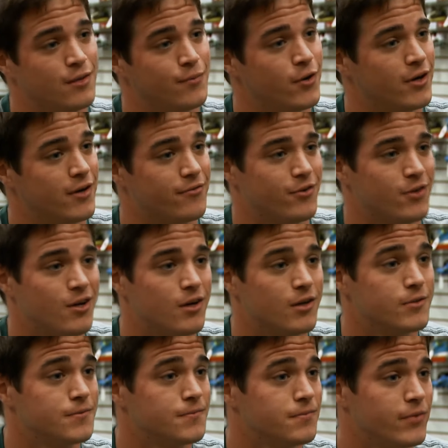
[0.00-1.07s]
das weißt du.
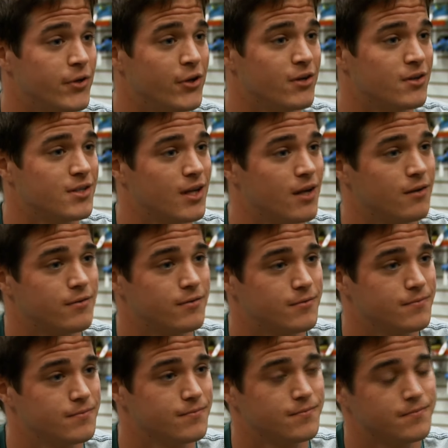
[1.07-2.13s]

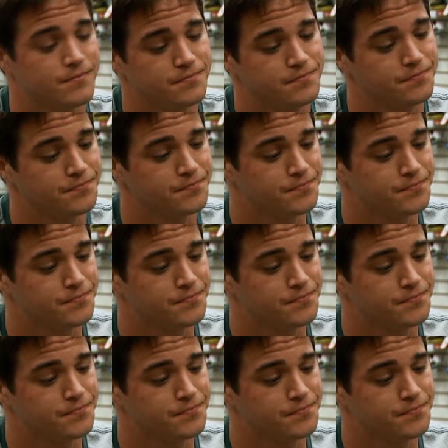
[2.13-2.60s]
Ja,